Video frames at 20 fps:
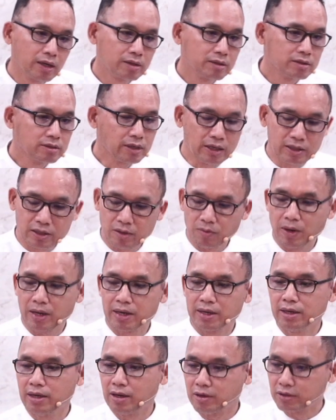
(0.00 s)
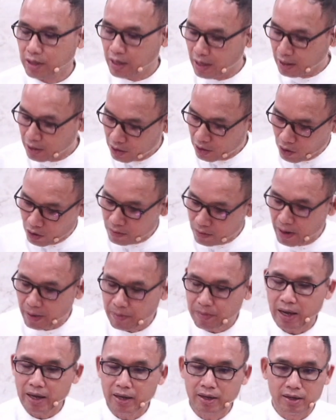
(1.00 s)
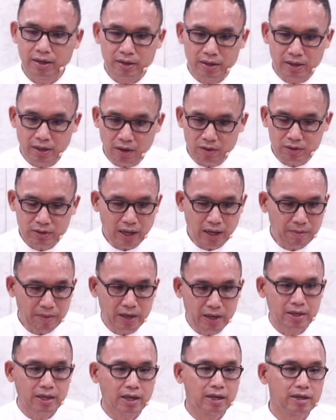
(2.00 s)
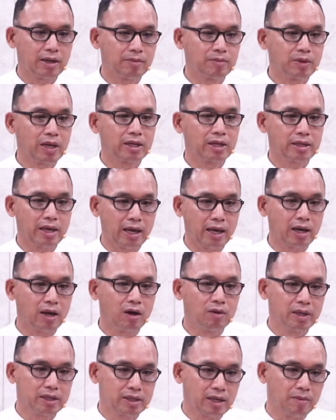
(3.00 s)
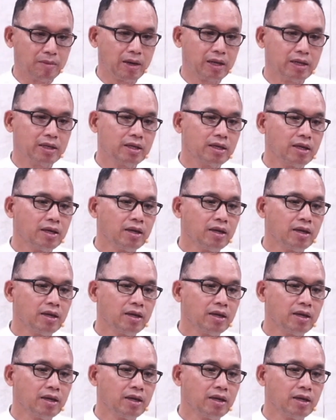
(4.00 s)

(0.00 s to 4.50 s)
สี่สิบวันนี้เราจะถืออดแบบไหน เราสามารถที่จะทำได้ แต่เราไม่สามารถที่